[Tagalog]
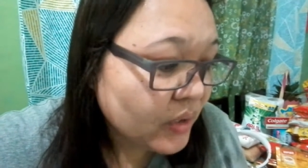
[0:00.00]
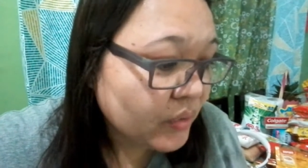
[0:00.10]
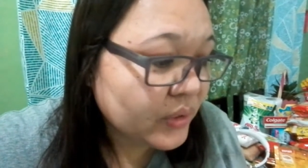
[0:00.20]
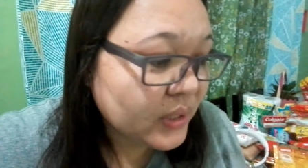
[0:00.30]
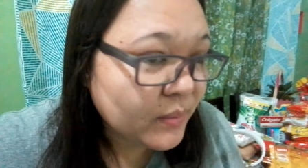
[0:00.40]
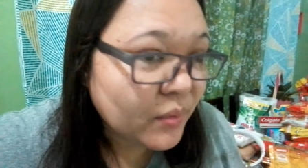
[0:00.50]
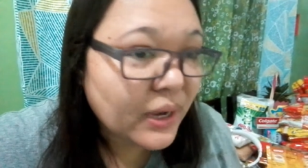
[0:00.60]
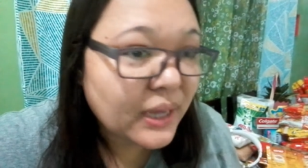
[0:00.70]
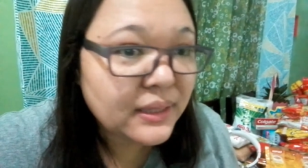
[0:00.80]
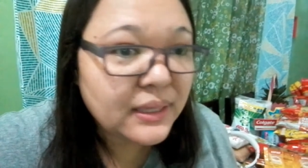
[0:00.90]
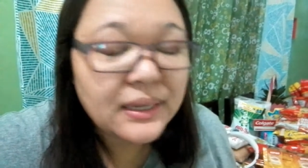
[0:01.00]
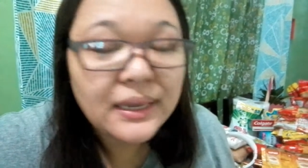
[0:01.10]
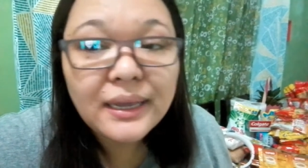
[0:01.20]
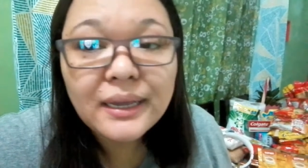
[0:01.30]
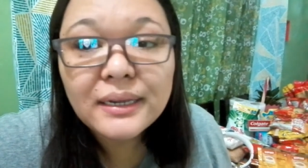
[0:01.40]
Unting buhatin
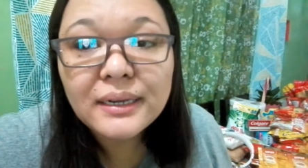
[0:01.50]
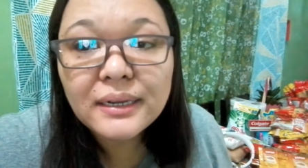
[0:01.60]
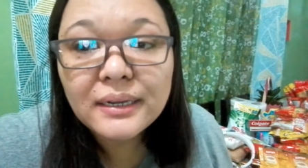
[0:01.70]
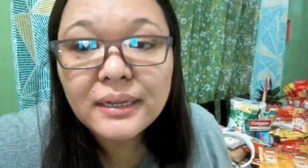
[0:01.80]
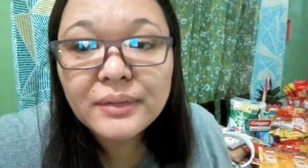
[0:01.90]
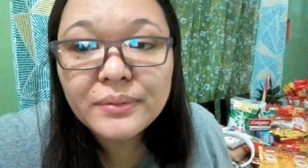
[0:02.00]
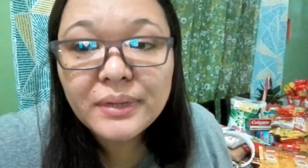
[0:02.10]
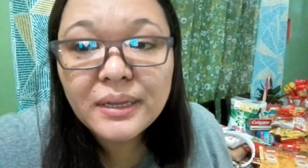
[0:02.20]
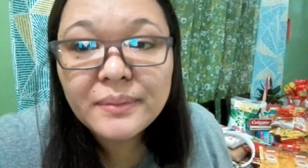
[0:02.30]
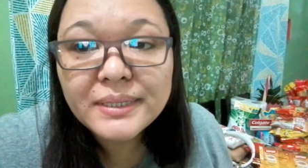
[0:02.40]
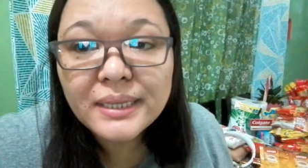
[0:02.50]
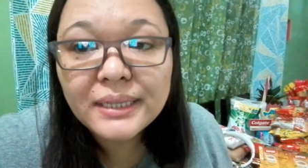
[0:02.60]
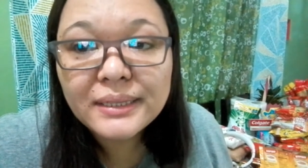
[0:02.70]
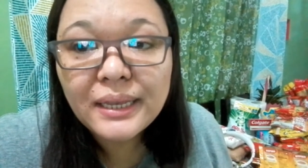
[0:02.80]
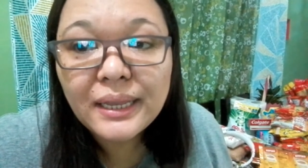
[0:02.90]
lang, ano na, masakit
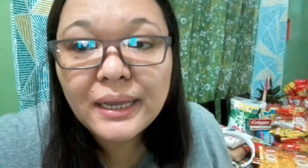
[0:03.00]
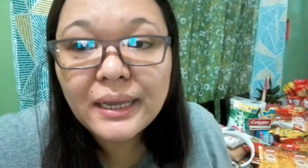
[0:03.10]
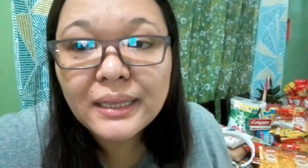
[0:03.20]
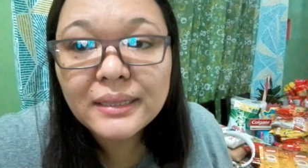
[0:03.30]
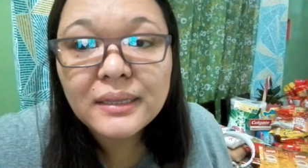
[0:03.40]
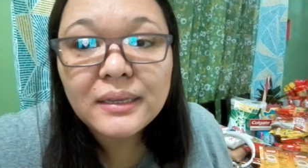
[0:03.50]
na lahat.